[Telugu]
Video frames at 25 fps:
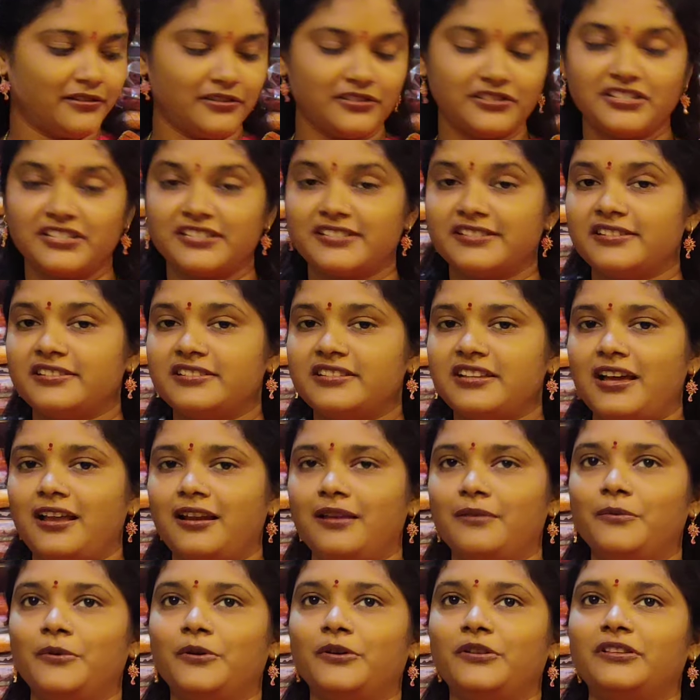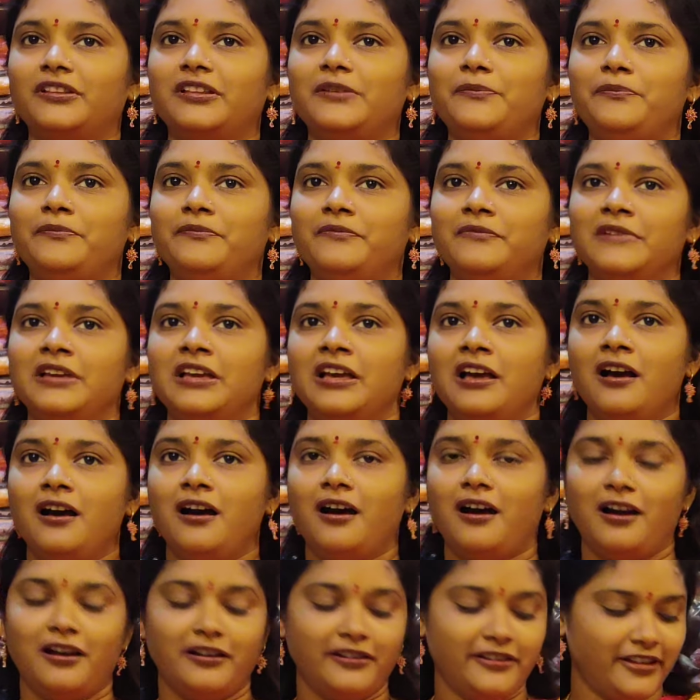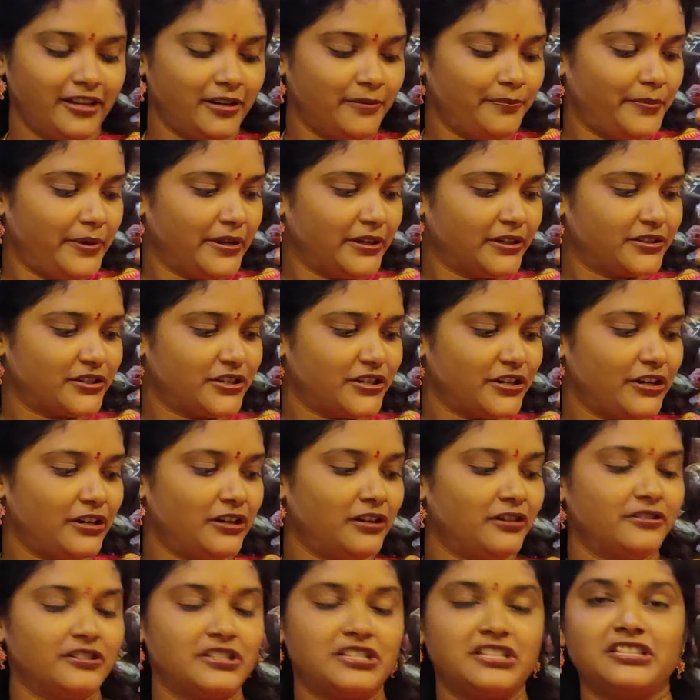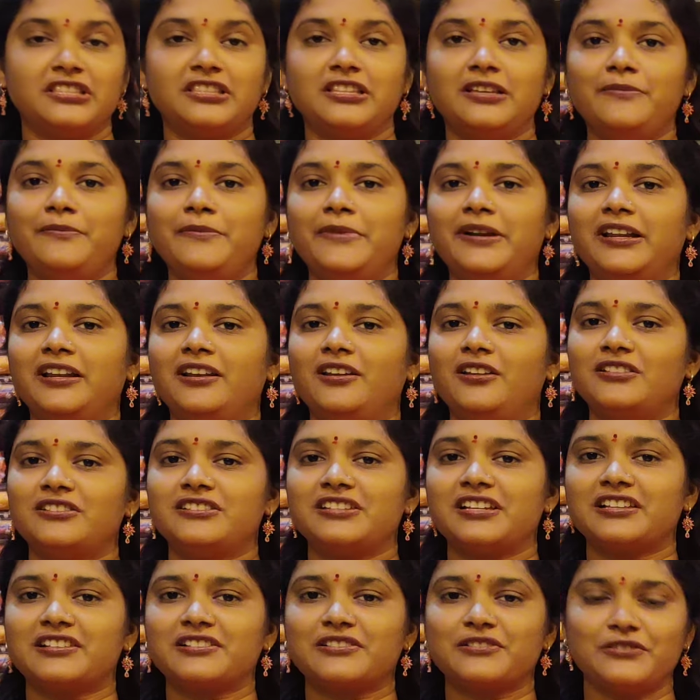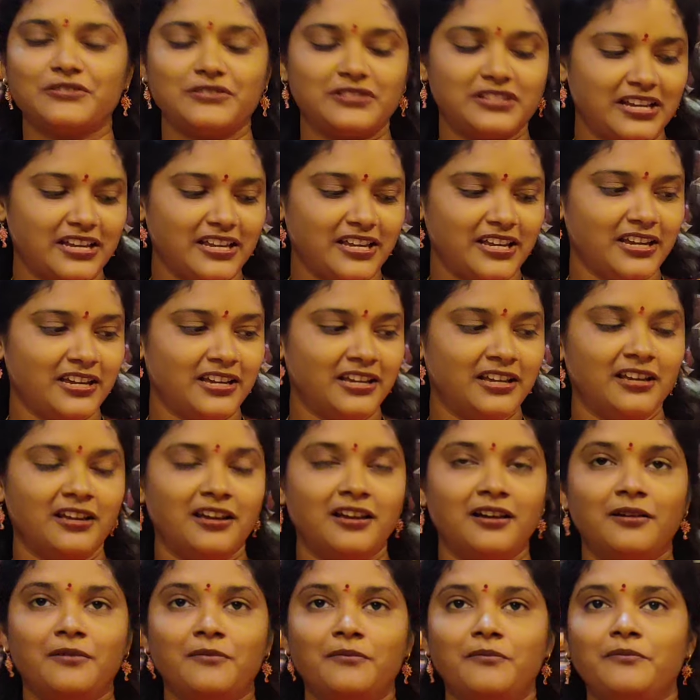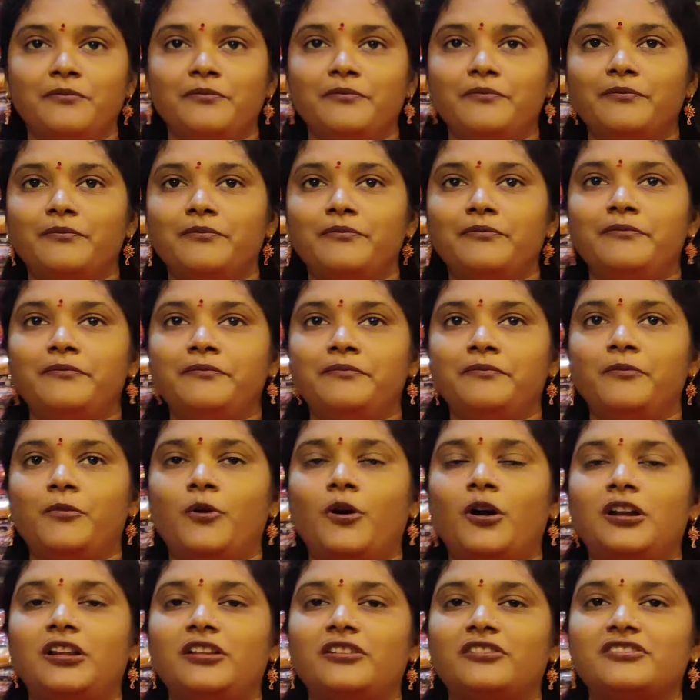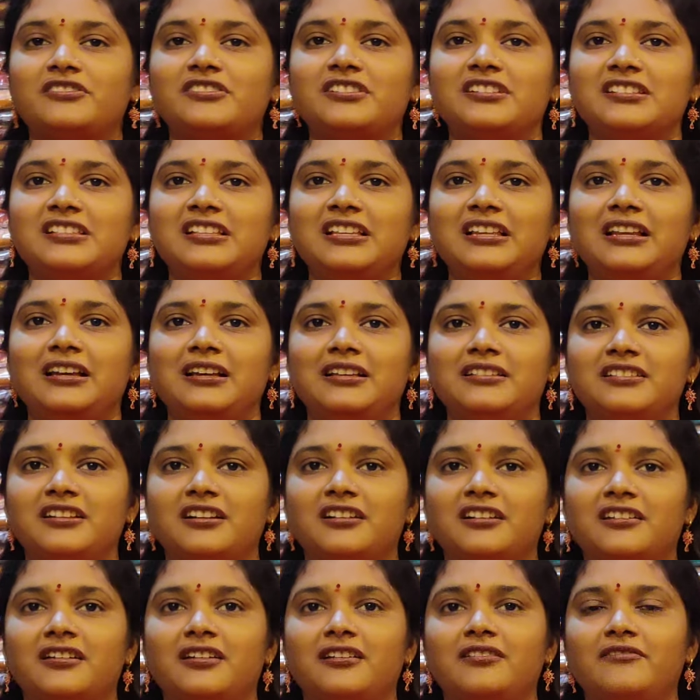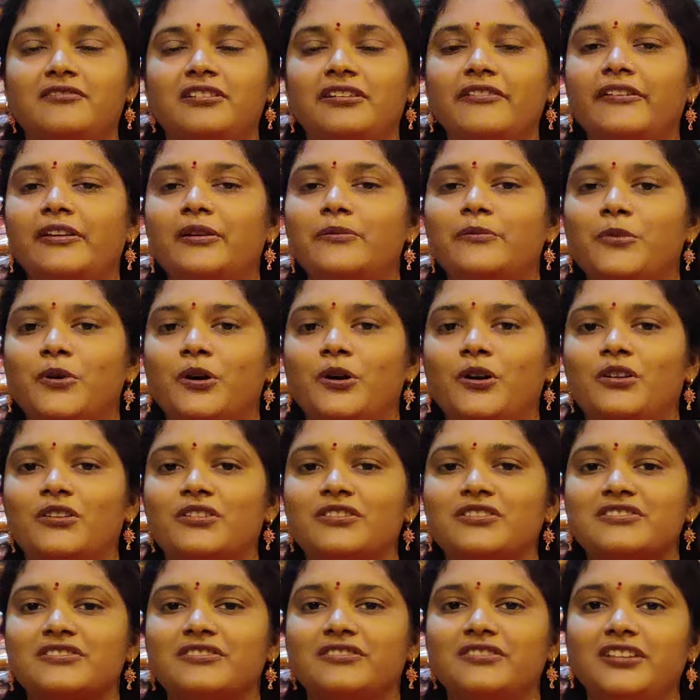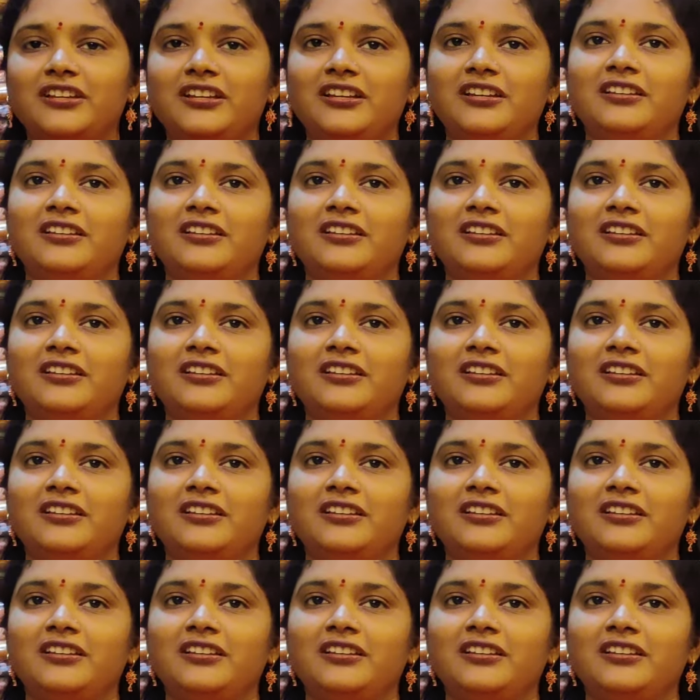వచ్చేసి చాలా బాగుంది ఆనియన్ పింక్ షేడ్లో వచ్చింది మిడిల్లో చెక్స్ వచ్చాయి బార్డర్ వచ్చేసి రాజాకాడ్ వీవింగ్ బార్డర్ వస్తుంది